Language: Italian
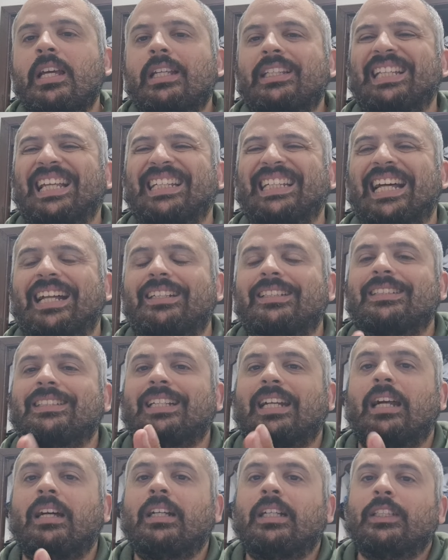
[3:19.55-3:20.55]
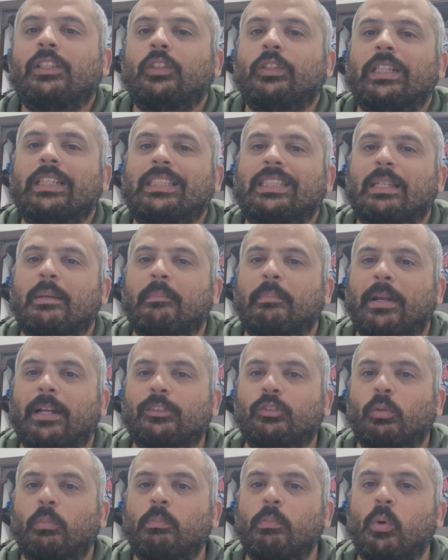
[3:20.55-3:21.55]
da un'altra non è
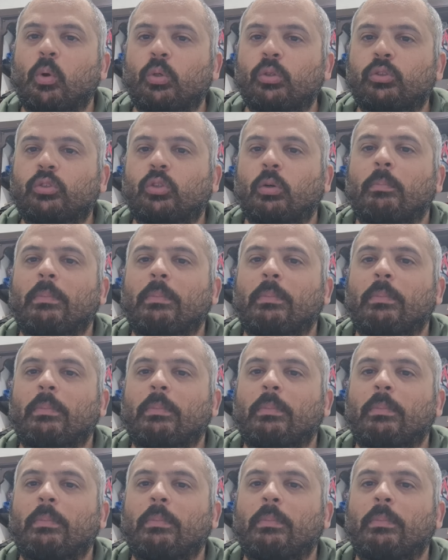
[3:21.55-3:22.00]
sembrato molto